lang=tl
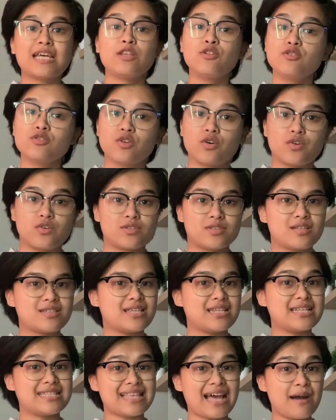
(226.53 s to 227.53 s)
Saludo!
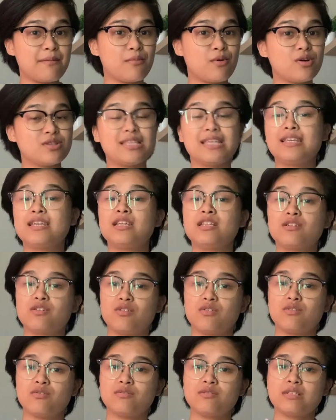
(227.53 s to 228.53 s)
Kasalita mo, dinggin
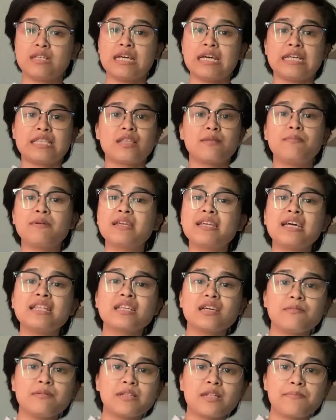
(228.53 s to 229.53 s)
ko.
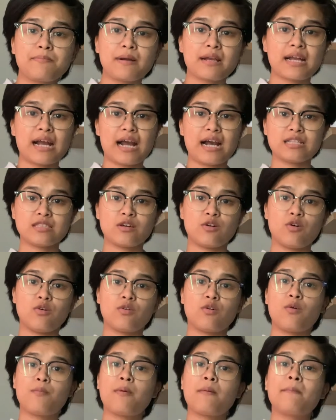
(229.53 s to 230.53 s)
Nabigyan kami ng
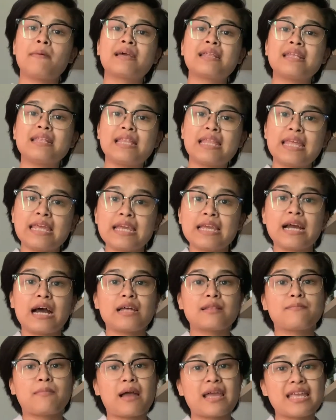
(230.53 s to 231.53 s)
pagkakataong upang marinig
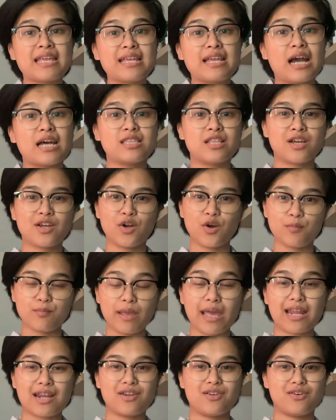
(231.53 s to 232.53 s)
at pakinggan ng
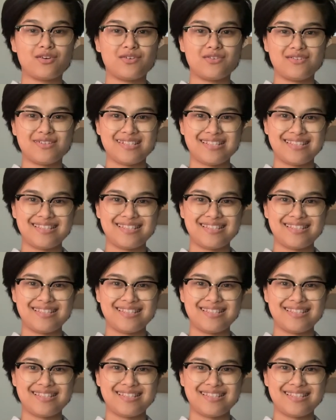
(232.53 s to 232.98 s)
gobyerno.